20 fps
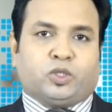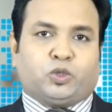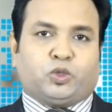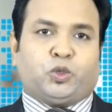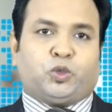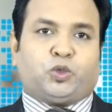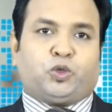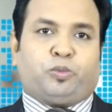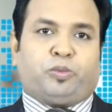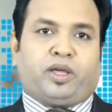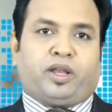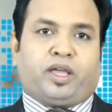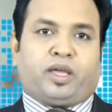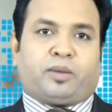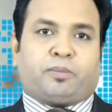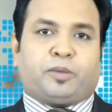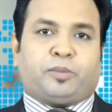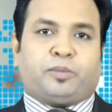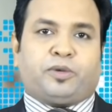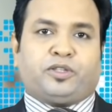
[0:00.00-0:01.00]
শুক্রবার এক
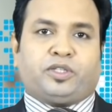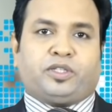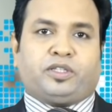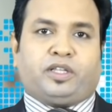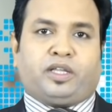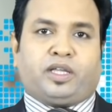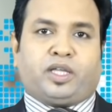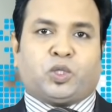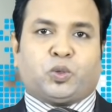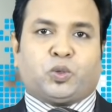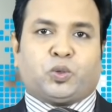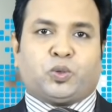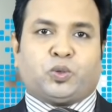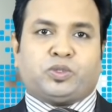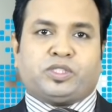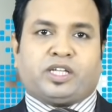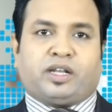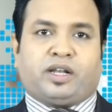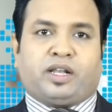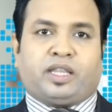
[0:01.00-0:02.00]
বিবৃতিতে এ তথ্য
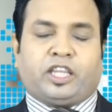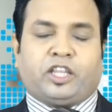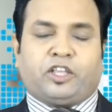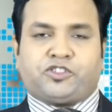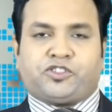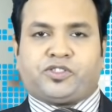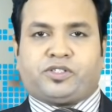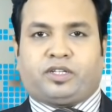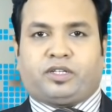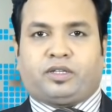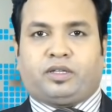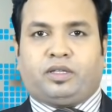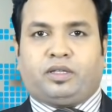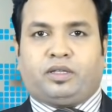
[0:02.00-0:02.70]
জানায় দেশটি